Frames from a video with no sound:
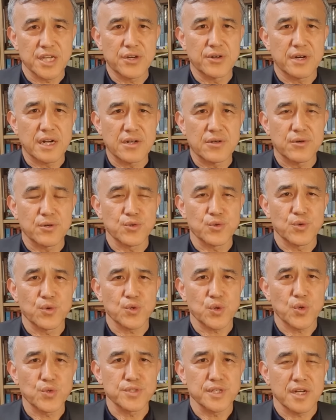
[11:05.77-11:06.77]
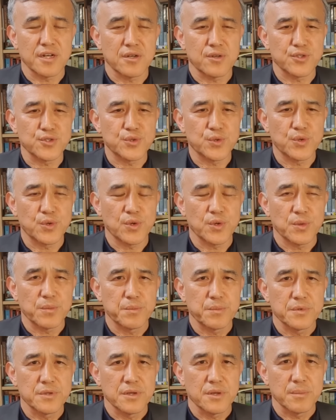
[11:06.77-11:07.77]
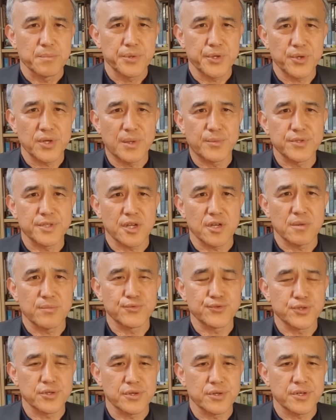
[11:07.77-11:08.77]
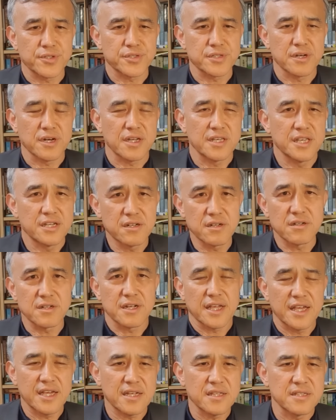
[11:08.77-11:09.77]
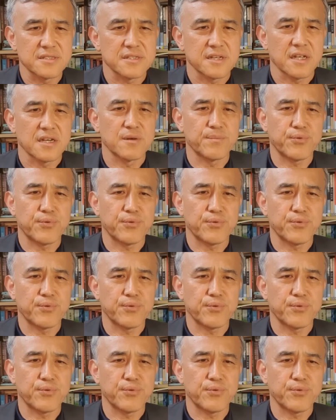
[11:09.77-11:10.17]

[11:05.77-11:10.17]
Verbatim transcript: 제어할 거고 통제할 것이고 필요하면 때려 부실 것인가 이걸 해야 되잖아요.